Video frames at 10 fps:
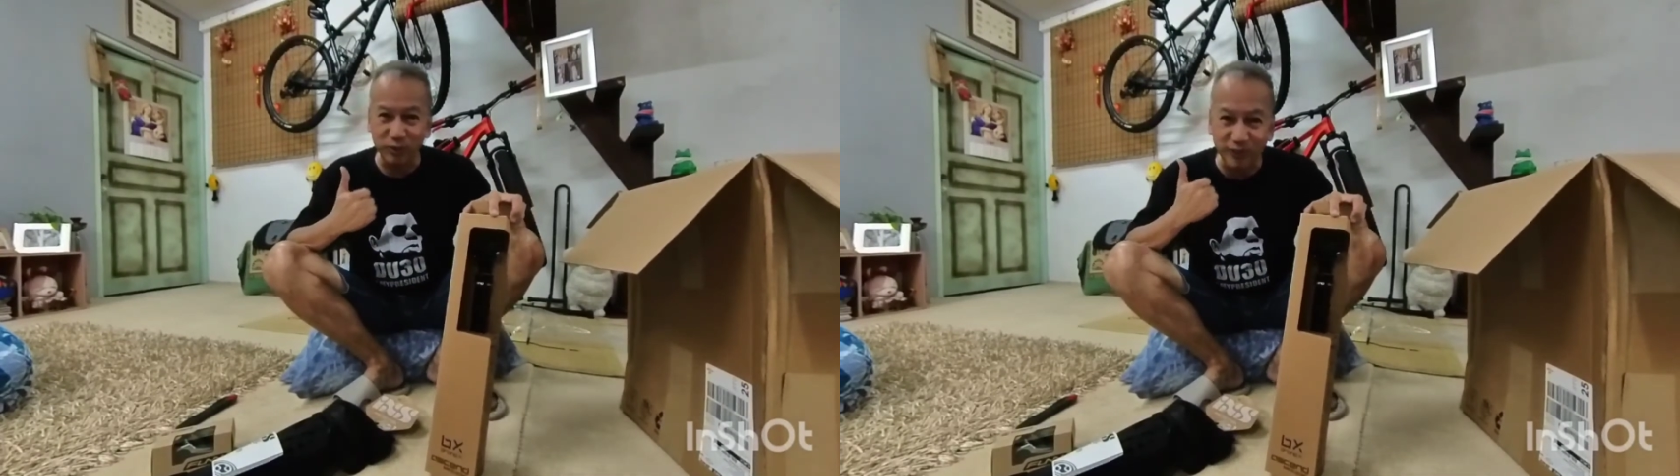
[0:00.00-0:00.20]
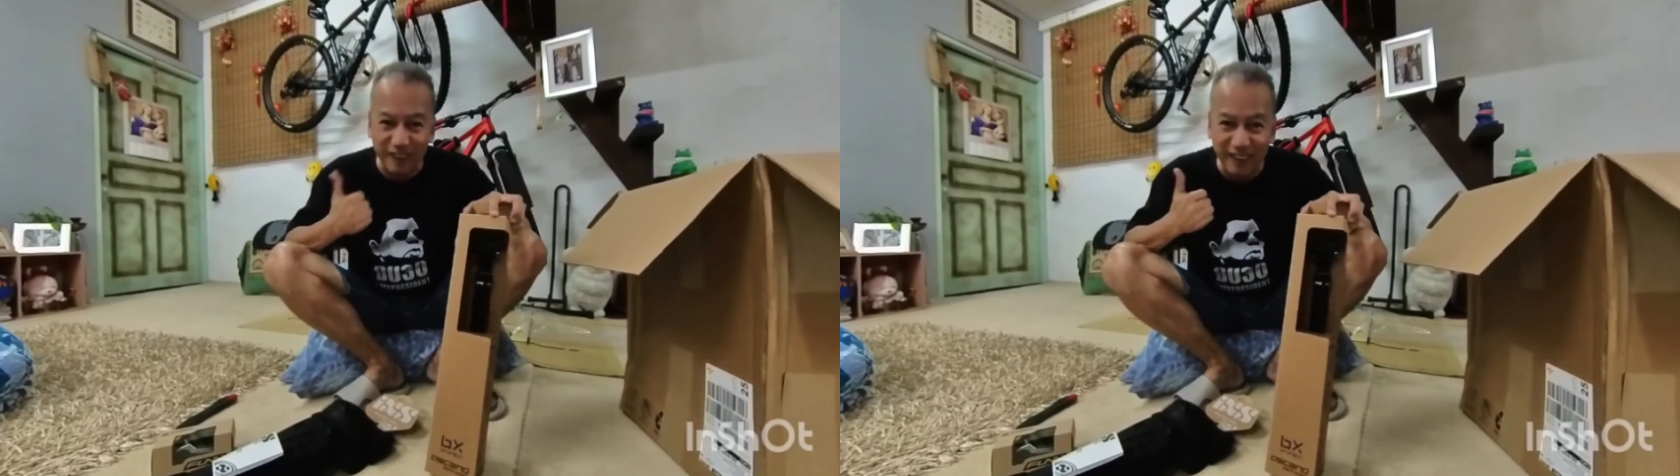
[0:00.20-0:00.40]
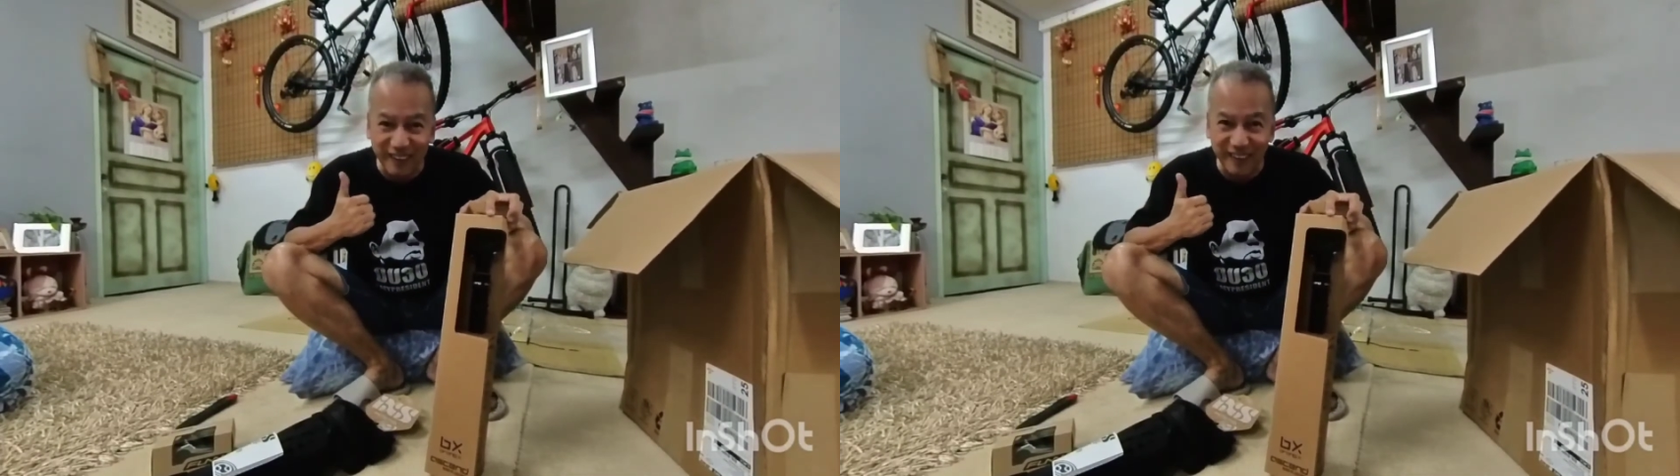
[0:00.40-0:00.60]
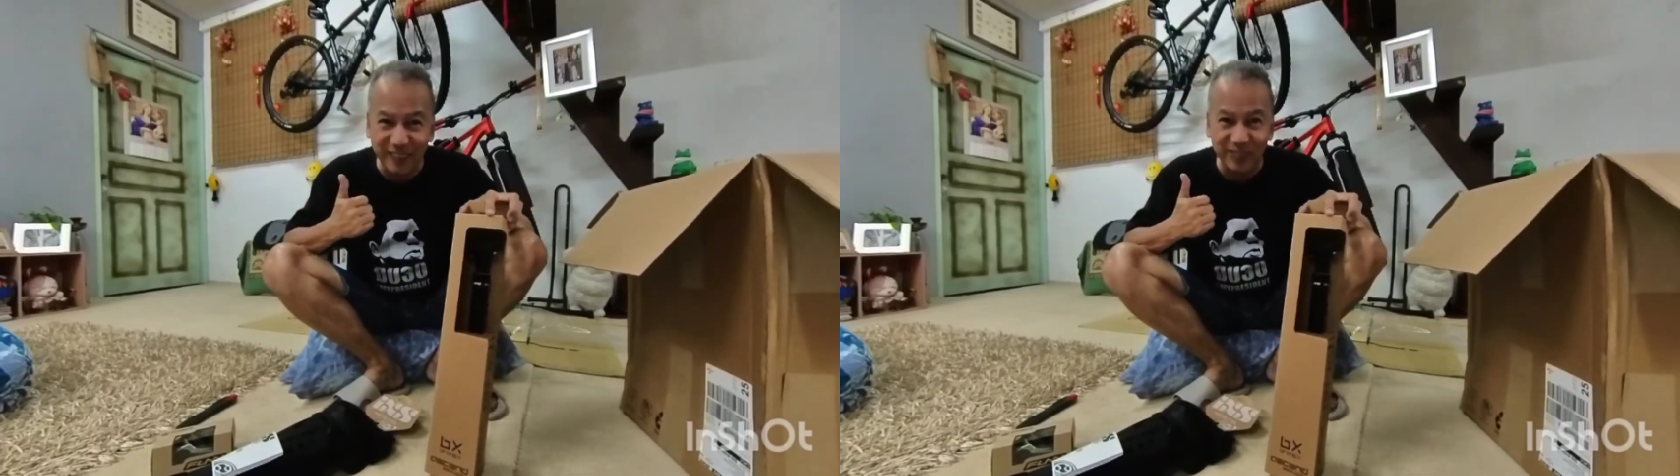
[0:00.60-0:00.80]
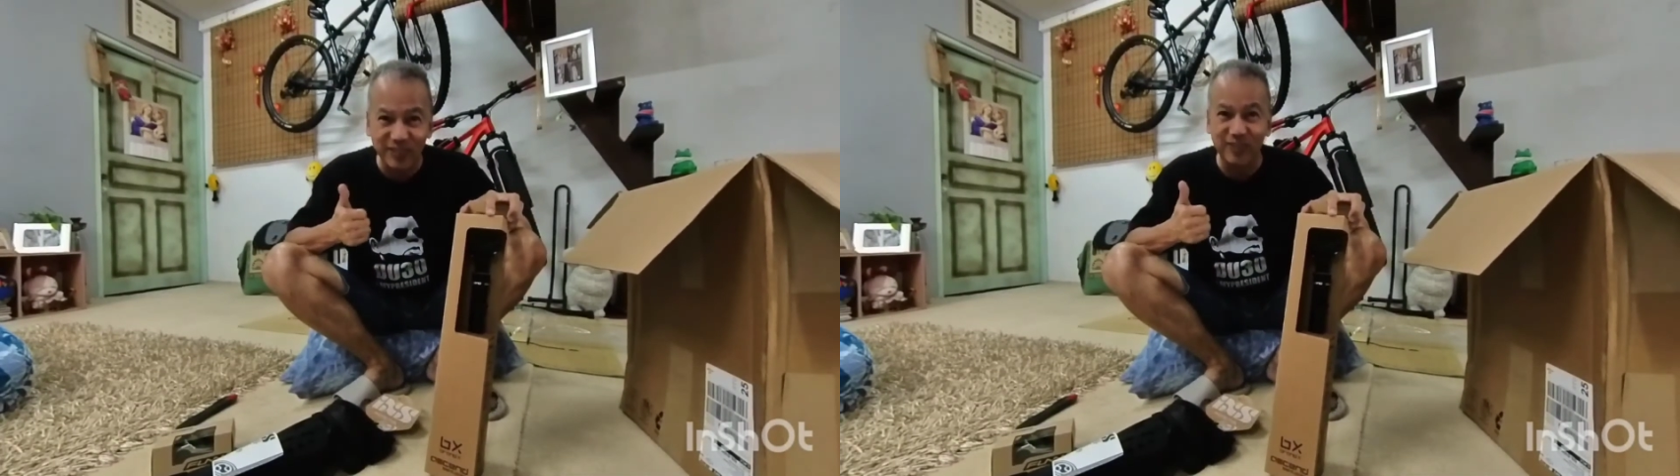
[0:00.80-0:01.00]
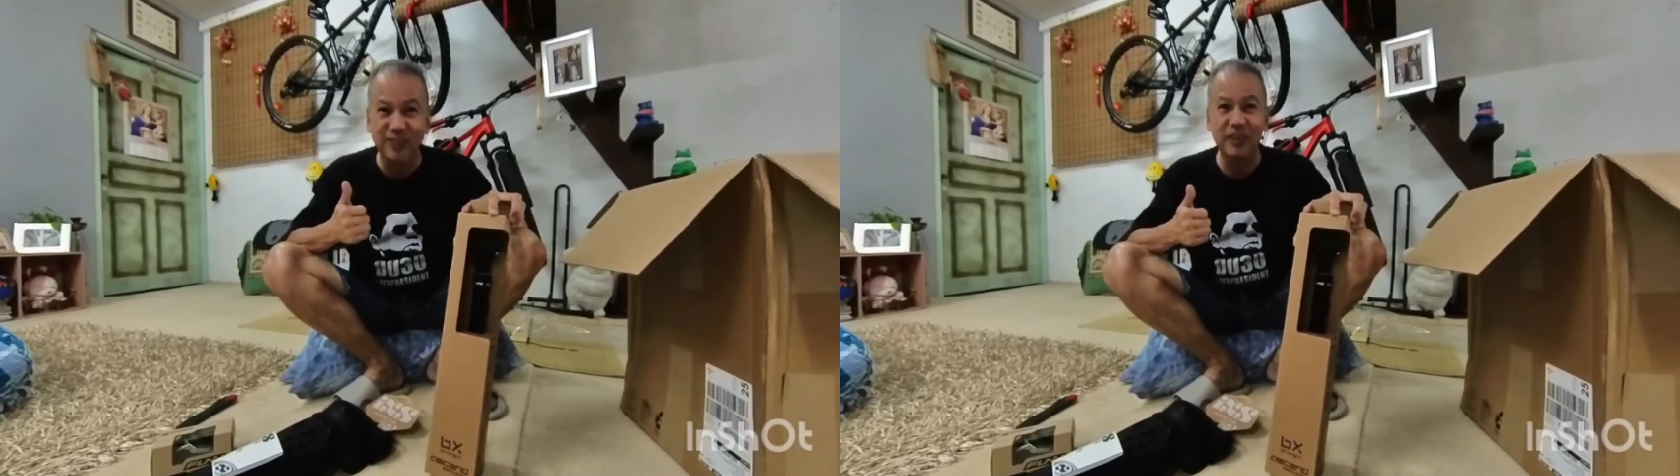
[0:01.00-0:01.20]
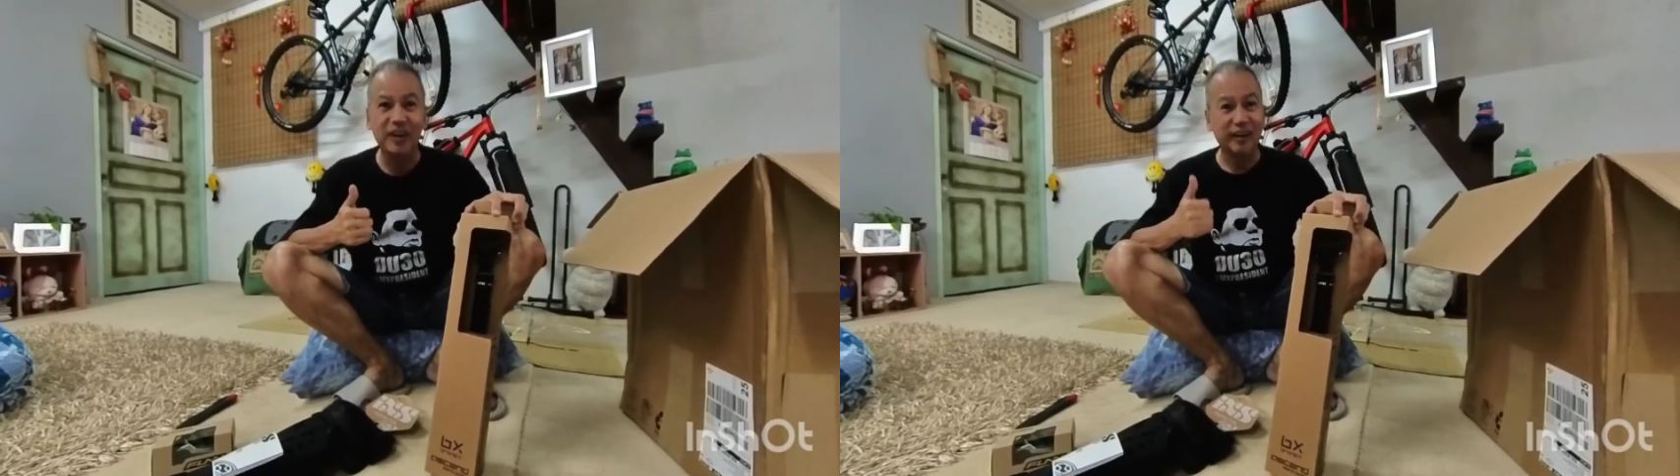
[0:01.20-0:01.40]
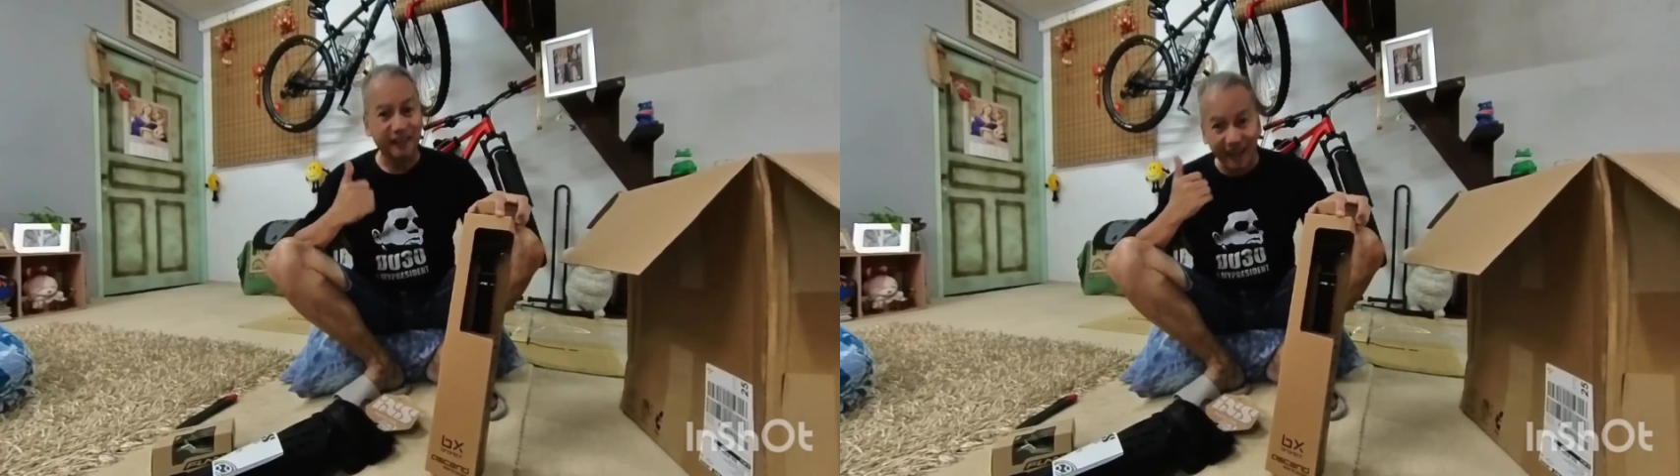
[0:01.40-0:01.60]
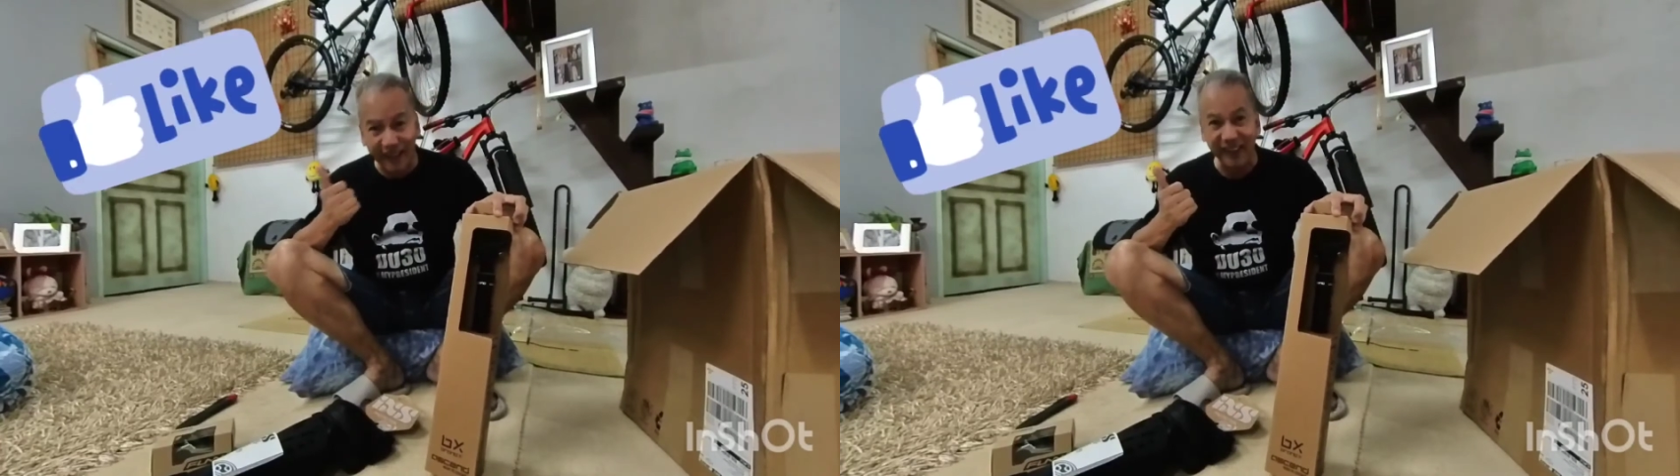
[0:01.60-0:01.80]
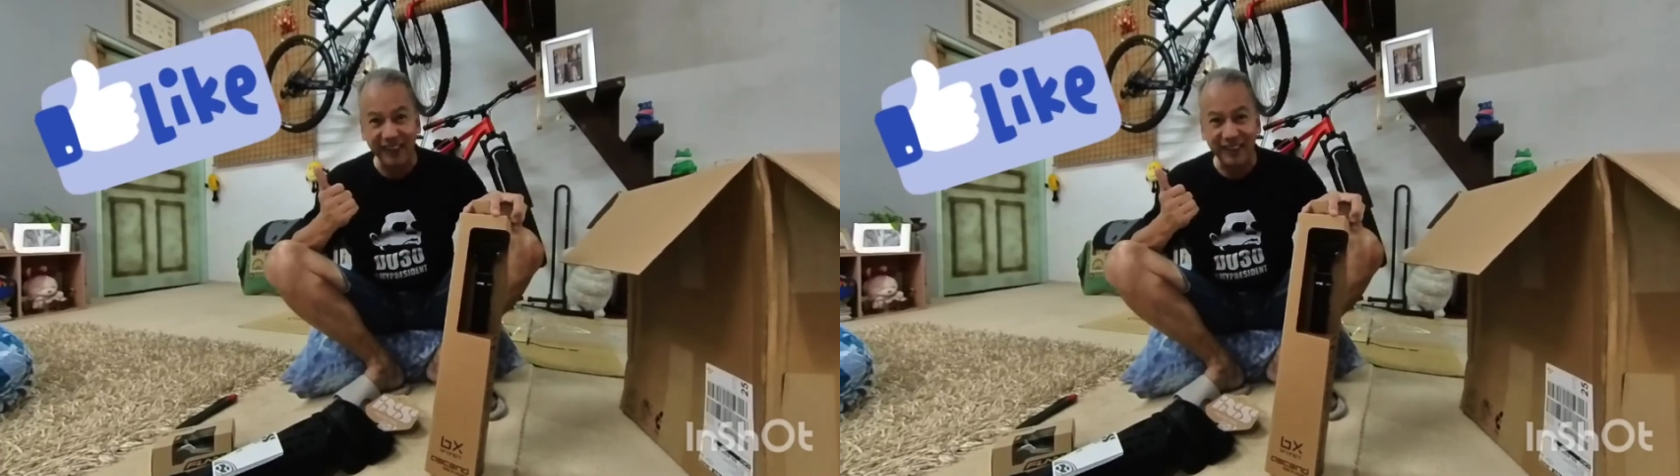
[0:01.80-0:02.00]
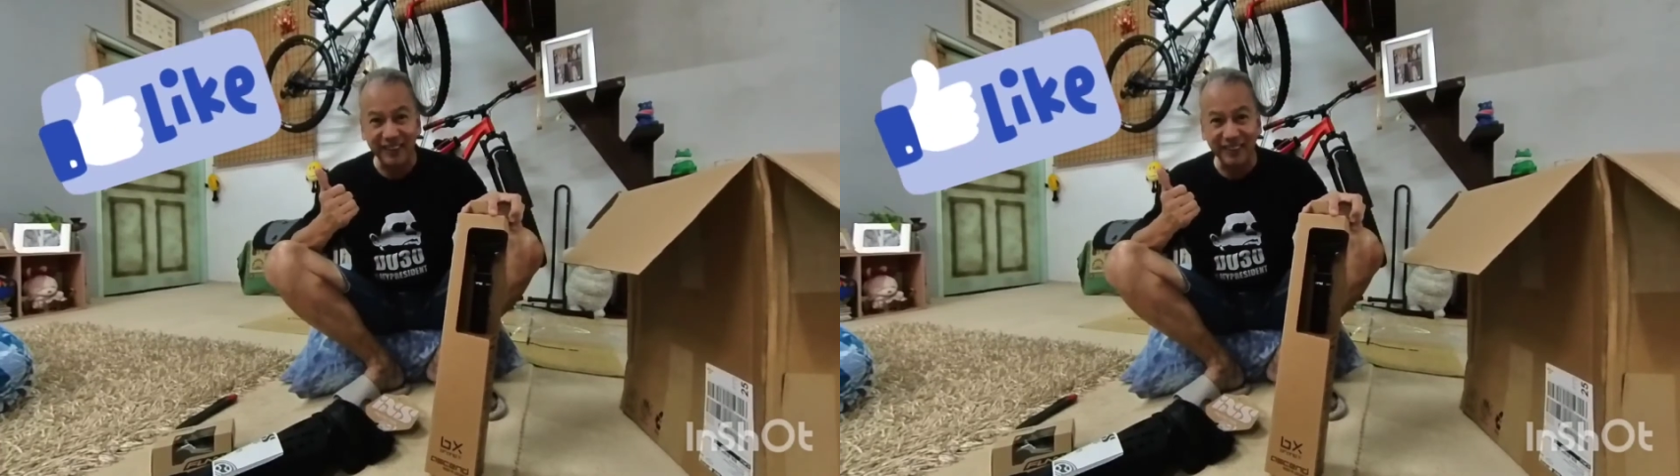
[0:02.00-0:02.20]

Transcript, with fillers: forget to like,